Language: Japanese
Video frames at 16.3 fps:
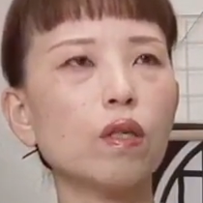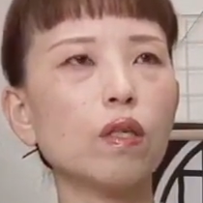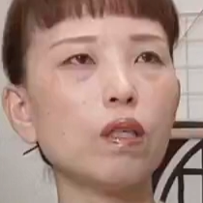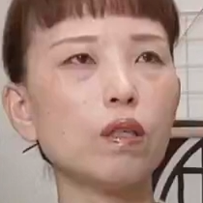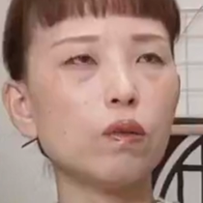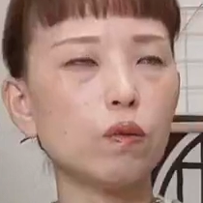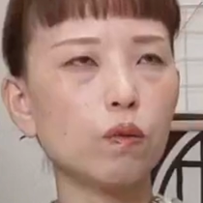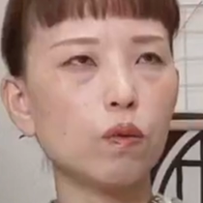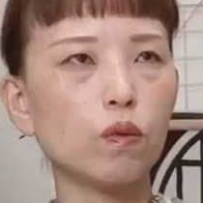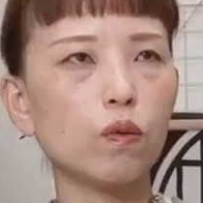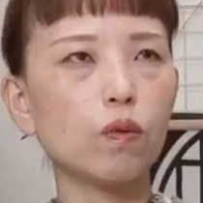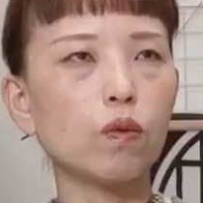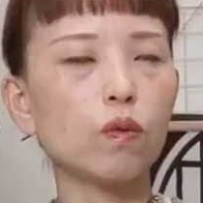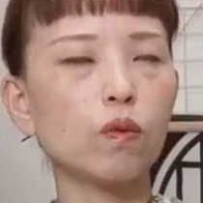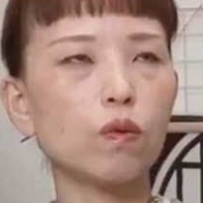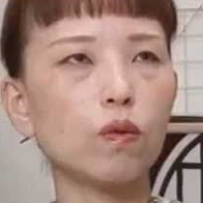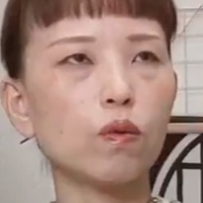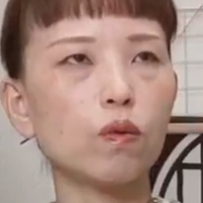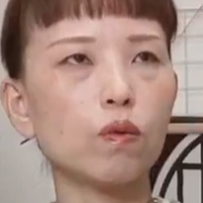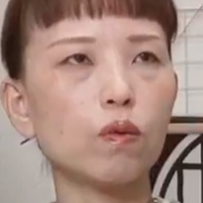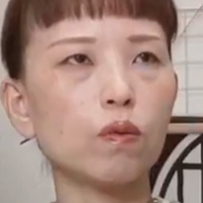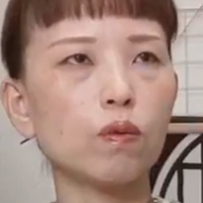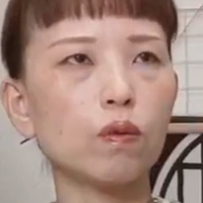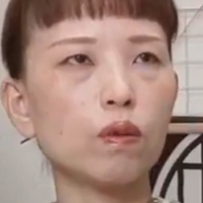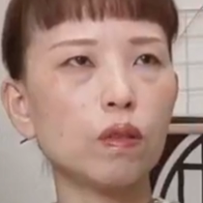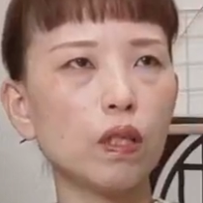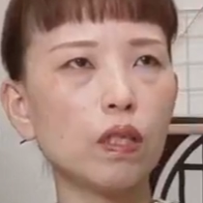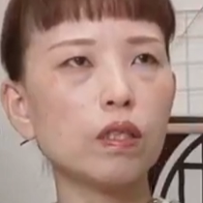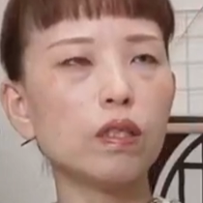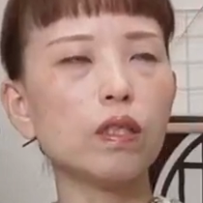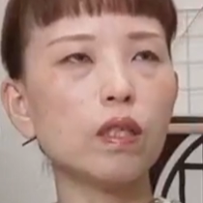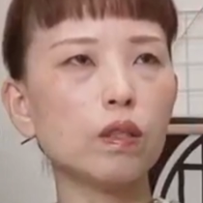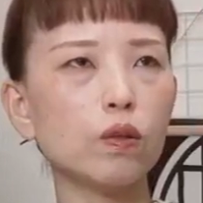えっと
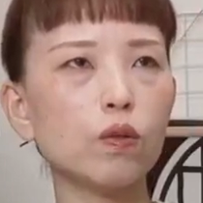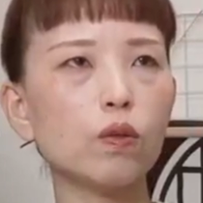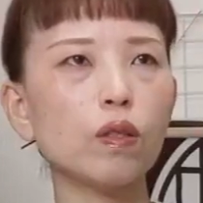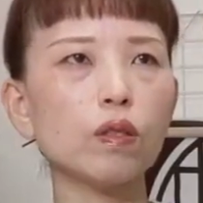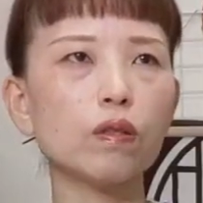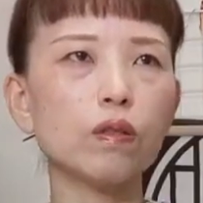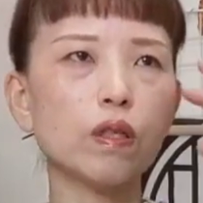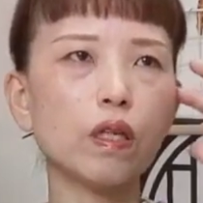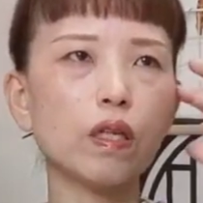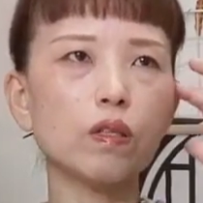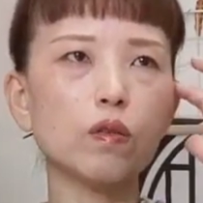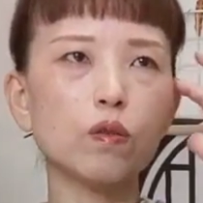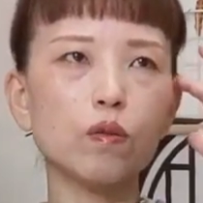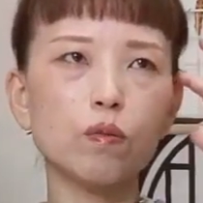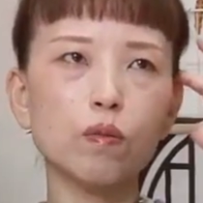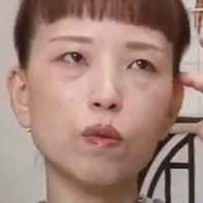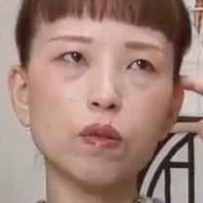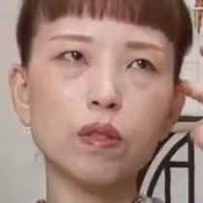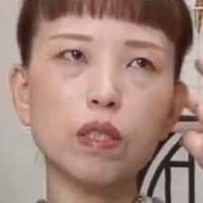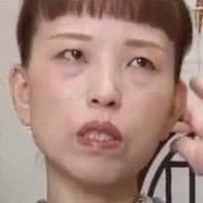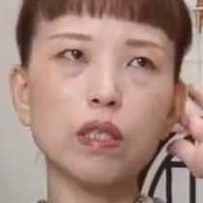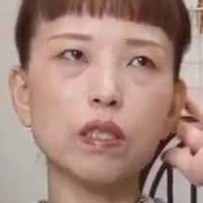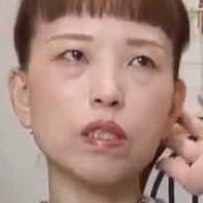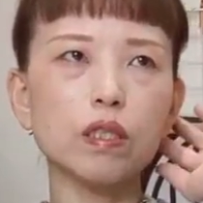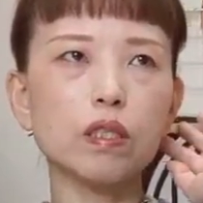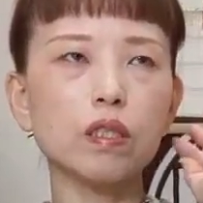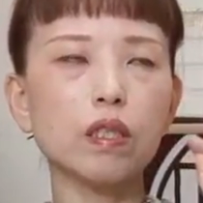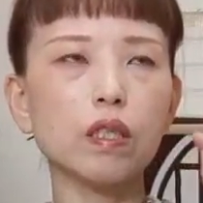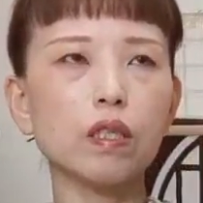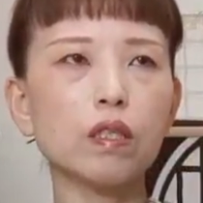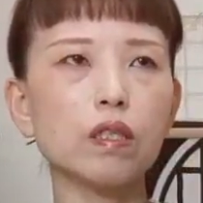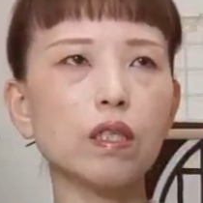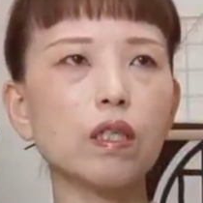だいたいそれぐらいと思ってい
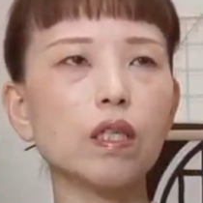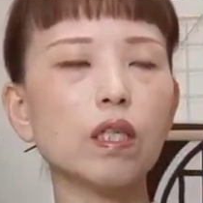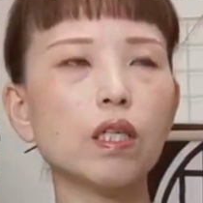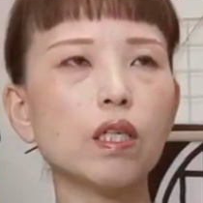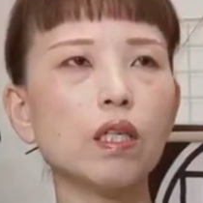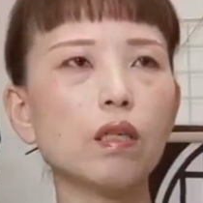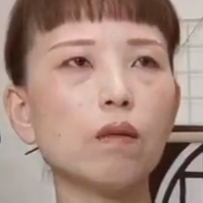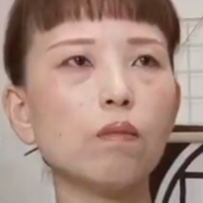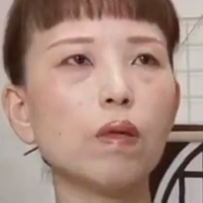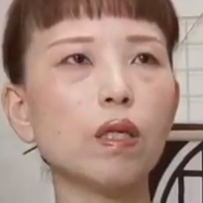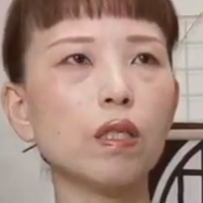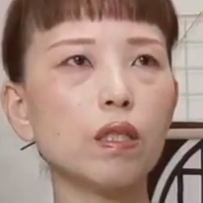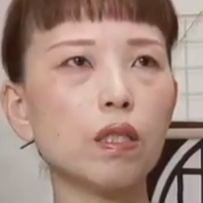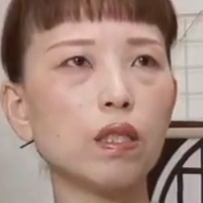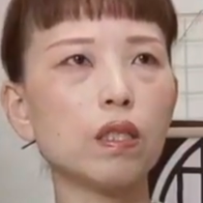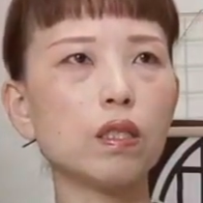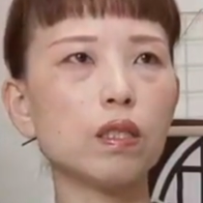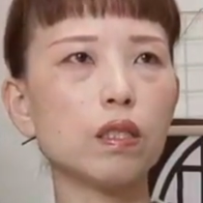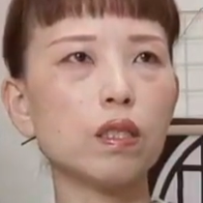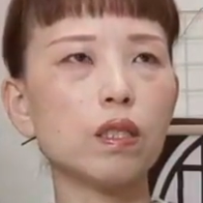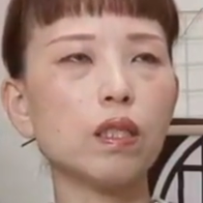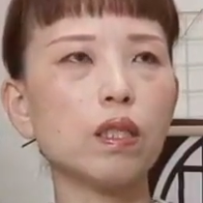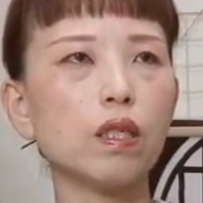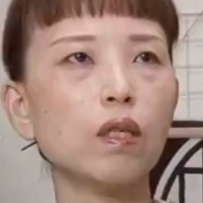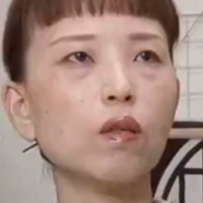ていただければいいです。